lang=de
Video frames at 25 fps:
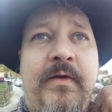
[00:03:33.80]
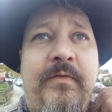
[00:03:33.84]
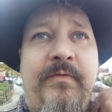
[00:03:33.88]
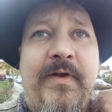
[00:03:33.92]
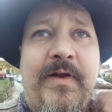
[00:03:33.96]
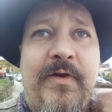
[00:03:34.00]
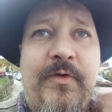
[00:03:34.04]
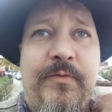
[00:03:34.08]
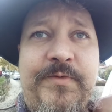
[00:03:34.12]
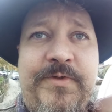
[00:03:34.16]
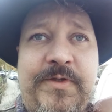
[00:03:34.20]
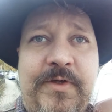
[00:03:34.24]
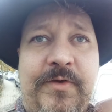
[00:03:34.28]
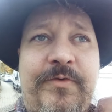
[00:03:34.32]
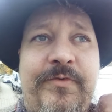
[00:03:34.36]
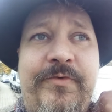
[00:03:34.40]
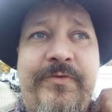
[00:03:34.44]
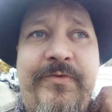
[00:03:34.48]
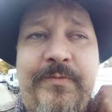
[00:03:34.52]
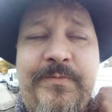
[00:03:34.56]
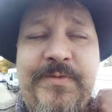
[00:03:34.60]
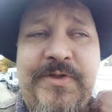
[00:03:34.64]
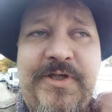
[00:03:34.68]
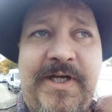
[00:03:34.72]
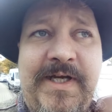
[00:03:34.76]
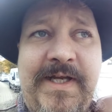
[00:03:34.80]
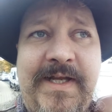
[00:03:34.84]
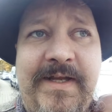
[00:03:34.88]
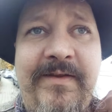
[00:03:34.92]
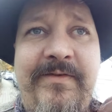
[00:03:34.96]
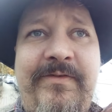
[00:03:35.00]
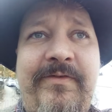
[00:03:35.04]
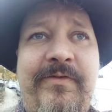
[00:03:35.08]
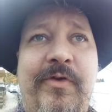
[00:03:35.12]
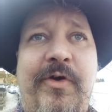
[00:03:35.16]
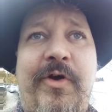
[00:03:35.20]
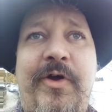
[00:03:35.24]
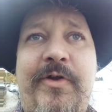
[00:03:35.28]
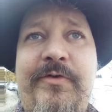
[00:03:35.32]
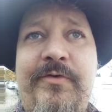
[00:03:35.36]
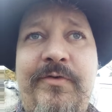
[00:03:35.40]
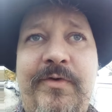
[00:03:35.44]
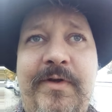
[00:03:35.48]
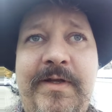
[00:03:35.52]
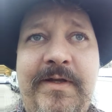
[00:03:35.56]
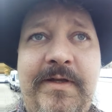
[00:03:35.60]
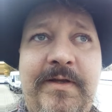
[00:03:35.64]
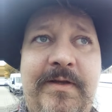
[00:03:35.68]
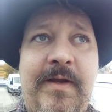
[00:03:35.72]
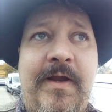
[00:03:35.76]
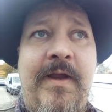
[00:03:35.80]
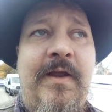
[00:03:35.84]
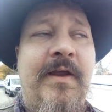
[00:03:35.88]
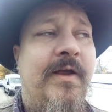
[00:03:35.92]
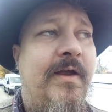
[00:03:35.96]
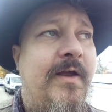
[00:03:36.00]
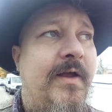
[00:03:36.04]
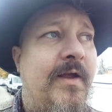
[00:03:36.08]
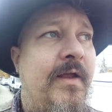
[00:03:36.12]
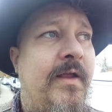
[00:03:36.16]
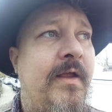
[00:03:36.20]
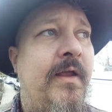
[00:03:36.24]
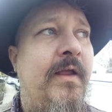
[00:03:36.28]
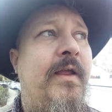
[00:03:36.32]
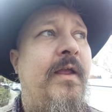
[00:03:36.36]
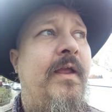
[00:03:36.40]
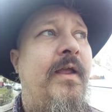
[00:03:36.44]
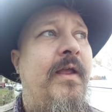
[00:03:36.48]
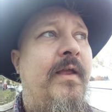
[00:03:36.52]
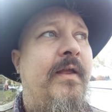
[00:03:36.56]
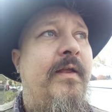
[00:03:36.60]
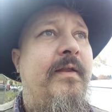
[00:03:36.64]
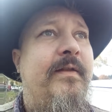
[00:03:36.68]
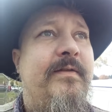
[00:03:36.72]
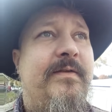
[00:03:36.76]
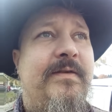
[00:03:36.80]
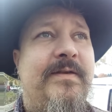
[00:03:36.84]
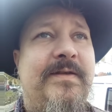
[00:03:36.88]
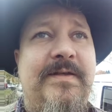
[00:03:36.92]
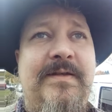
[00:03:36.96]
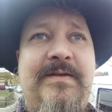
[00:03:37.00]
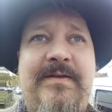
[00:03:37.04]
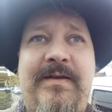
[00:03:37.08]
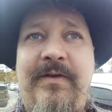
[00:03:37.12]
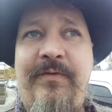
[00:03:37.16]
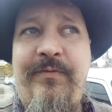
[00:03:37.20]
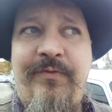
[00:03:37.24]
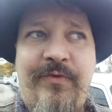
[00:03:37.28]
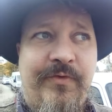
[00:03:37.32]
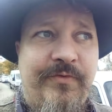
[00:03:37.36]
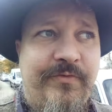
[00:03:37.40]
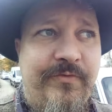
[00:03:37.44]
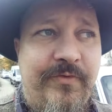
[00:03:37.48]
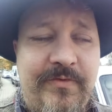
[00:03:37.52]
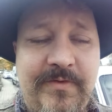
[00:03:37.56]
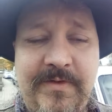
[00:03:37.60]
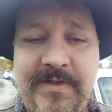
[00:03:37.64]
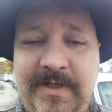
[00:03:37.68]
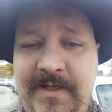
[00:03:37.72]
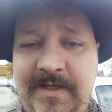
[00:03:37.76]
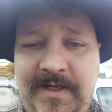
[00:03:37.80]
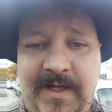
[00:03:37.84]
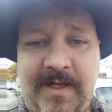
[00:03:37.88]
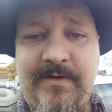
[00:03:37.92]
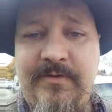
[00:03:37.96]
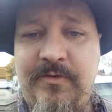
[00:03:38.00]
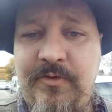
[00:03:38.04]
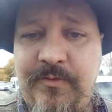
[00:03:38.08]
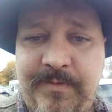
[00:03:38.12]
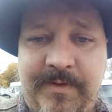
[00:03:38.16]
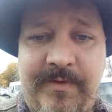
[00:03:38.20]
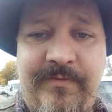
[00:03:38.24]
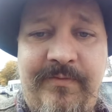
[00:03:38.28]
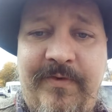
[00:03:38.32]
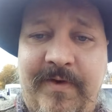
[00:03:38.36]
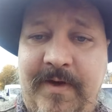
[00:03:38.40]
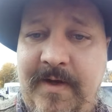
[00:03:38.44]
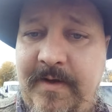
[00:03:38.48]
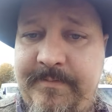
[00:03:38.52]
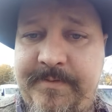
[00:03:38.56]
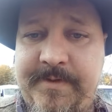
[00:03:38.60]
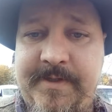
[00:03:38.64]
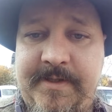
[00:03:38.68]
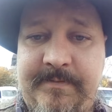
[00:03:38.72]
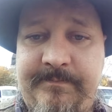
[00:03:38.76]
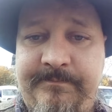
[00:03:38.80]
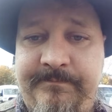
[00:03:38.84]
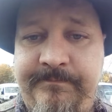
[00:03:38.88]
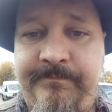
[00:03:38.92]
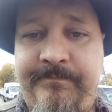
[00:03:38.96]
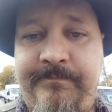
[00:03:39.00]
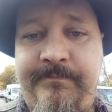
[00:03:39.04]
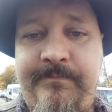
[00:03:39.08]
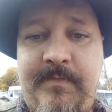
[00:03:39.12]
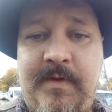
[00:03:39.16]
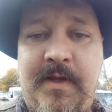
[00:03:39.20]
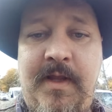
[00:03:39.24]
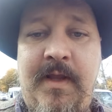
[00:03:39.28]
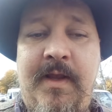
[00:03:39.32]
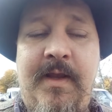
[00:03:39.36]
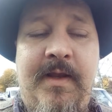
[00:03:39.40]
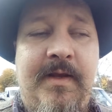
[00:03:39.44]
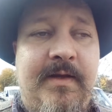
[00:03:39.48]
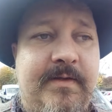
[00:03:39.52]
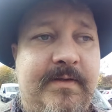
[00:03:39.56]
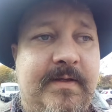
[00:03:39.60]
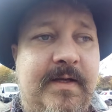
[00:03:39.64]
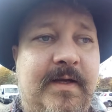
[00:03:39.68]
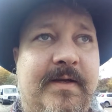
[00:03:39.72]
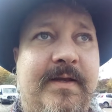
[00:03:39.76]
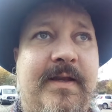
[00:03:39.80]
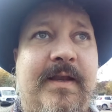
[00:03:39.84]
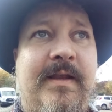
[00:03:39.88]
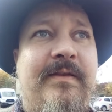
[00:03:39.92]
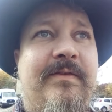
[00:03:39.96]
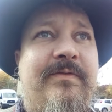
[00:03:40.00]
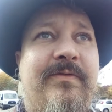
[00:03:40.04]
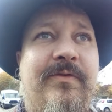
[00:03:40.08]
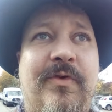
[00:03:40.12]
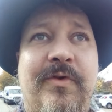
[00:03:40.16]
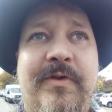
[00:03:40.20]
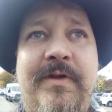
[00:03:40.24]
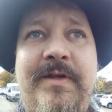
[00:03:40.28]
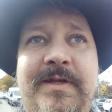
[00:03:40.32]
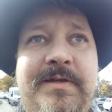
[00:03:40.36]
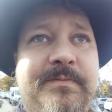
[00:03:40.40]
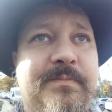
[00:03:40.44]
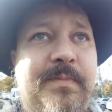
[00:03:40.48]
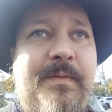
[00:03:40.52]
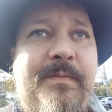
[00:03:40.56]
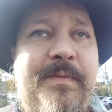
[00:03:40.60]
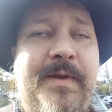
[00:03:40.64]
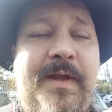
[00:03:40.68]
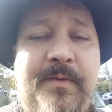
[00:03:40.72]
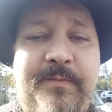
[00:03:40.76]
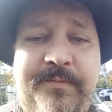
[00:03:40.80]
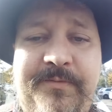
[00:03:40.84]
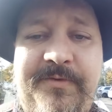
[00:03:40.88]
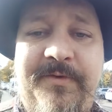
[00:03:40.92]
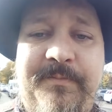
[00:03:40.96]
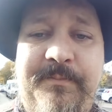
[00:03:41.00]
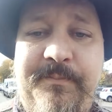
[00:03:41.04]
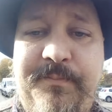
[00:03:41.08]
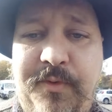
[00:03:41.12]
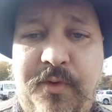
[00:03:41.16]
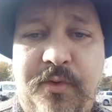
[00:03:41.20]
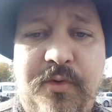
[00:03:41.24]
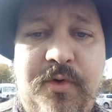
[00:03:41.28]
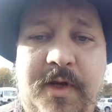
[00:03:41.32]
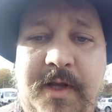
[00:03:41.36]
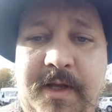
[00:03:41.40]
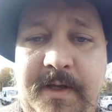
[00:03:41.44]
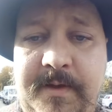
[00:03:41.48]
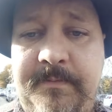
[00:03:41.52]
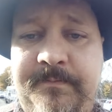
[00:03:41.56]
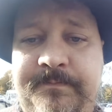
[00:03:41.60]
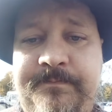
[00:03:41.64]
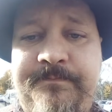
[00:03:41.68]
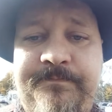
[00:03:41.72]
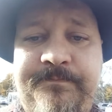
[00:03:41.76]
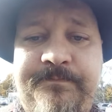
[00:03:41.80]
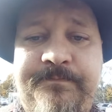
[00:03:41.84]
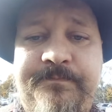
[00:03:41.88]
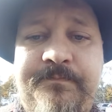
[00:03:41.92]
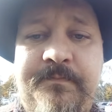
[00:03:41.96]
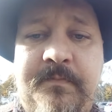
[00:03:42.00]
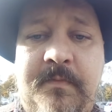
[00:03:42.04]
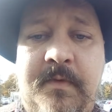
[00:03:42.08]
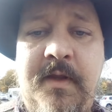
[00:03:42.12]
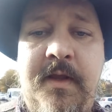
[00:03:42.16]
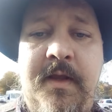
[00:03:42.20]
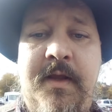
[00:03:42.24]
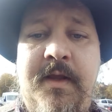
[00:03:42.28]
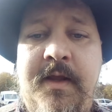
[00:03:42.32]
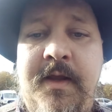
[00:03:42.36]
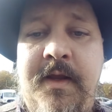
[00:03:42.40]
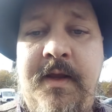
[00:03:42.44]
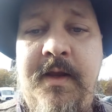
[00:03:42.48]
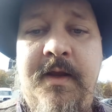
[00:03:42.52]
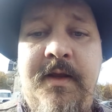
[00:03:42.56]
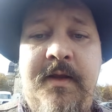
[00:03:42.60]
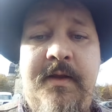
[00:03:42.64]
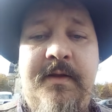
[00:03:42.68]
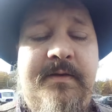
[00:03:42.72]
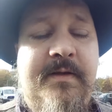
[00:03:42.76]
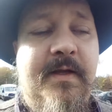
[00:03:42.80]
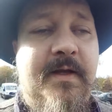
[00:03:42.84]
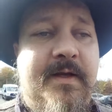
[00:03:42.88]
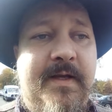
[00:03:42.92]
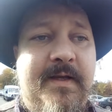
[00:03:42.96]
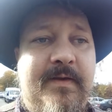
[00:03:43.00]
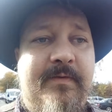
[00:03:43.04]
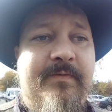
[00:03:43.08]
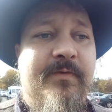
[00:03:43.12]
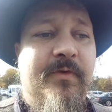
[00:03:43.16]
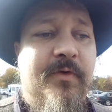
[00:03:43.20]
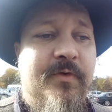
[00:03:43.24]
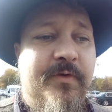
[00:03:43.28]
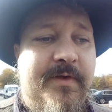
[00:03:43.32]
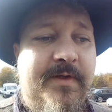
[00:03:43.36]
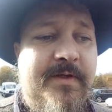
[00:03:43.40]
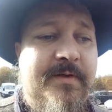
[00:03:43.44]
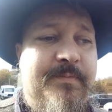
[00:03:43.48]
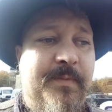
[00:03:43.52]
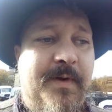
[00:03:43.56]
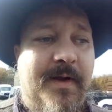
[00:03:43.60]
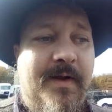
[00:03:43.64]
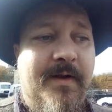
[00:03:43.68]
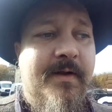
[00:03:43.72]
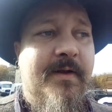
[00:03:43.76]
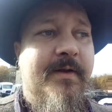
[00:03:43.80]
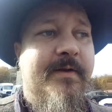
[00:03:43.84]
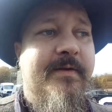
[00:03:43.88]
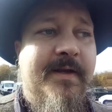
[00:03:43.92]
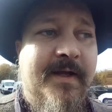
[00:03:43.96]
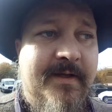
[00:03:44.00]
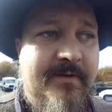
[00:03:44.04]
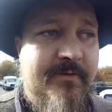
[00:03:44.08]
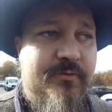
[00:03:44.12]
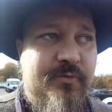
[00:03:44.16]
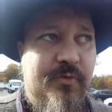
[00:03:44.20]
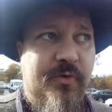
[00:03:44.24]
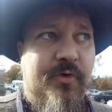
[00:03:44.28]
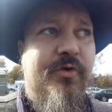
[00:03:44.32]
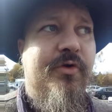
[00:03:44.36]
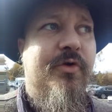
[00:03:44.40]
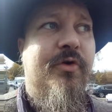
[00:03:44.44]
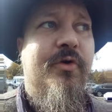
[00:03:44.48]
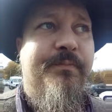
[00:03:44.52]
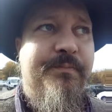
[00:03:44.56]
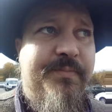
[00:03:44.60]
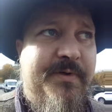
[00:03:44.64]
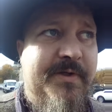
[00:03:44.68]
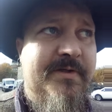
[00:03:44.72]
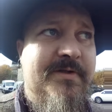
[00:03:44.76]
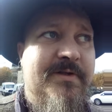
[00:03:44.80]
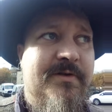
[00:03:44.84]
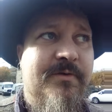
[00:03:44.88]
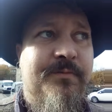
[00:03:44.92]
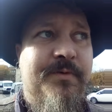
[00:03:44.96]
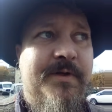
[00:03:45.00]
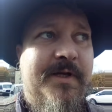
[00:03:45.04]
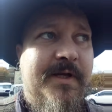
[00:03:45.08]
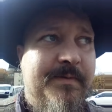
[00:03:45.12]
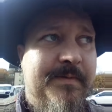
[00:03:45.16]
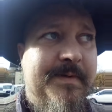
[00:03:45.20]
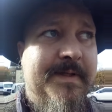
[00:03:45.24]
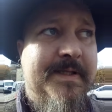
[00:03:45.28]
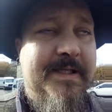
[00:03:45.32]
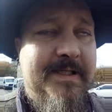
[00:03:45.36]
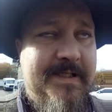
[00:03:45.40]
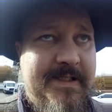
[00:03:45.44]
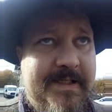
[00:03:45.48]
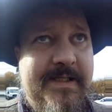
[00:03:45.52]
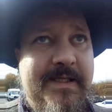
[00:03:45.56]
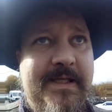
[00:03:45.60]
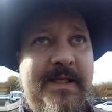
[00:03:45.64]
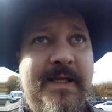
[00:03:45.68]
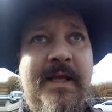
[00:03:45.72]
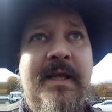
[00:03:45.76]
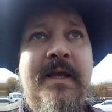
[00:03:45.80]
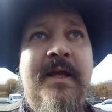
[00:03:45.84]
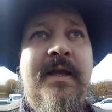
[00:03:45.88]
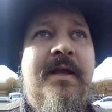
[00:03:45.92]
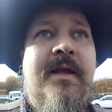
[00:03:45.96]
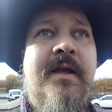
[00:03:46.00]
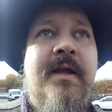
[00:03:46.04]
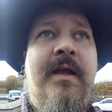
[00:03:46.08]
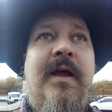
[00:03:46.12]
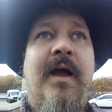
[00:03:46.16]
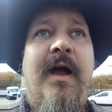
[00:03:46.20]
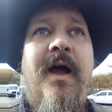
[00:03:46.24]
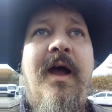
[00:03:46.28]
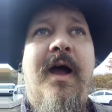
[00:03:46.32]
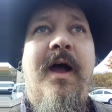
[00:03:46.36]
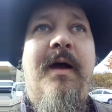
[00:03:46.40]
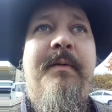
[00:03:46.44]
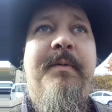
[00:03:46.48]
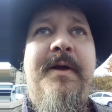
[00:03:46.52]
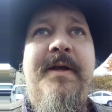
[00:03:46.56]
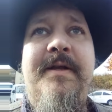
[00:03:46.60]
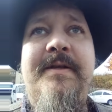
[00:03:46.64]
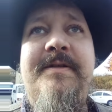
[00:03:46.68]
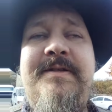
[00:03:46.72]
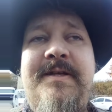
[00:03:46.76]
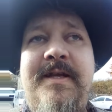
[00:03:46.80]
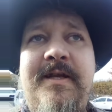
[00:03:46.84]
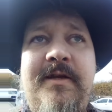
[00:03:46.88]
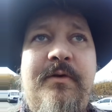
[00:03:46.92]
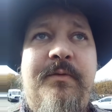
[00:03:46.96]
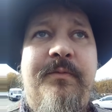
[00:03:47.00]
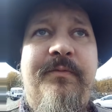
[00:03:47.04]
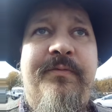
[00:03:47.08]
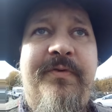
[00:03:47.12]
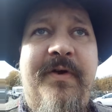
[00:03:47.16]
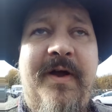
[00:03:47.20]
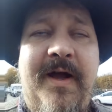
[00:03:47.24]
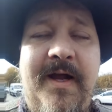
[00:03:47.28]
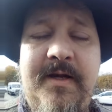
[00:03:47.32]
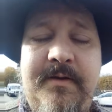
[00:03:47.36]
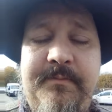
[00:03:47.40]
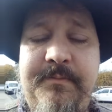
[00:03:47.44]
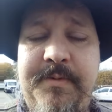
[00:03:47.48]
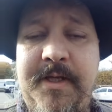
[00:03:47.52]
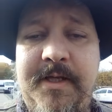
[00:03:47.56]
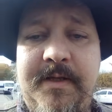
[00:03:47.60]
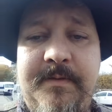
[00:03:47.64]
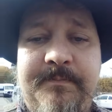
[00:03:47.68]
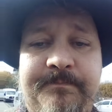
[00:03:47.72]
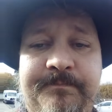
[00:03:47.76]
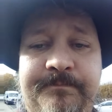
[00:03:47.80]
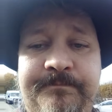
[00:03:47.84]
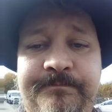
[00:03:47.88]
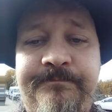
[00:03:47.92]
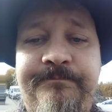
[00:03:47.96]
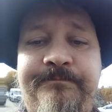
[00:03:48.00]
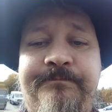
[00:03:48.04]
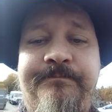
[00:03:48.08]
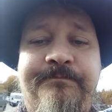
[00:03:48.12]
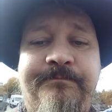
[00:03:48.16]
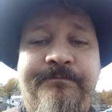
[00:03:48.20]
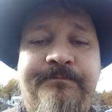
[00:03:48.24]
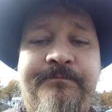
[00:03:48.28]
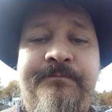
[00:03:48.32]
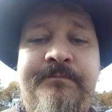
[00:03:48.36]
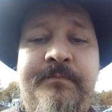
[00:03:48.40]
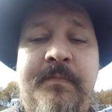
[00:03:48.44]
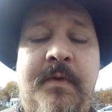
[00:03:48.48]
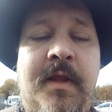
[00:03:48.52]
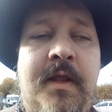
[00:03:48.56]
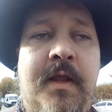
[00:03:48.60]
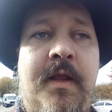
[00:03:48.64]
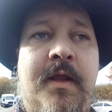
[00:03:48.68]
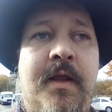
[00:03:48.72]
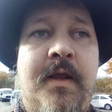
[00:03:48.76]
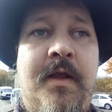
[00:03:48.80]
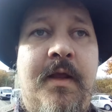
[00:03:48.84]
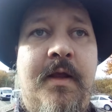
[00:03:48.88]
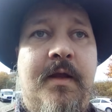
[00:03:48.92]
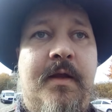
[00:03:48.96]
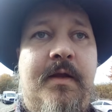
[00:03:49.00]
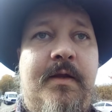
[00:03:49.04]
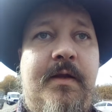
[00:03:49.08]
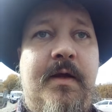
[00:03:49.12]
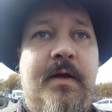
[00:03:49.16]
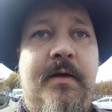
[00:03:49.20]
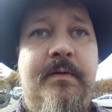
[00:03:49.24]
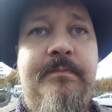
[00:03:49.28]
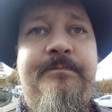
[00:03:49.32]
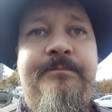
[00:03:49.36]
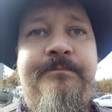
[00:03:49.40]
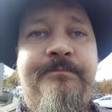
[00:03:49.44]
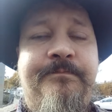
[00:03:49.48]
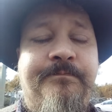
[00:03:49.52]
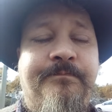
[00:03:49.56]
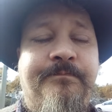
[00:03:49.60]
Weil uns, uns umschließen Ordnungen, die, die, die funktionieren halt nur mit Farbe. Da geht es noch nicht mal mehr um Symbole. Da geht es noch nicht mal, ja, durch ein bisschen um Geometrie, aber es geht um Farbe. Ja.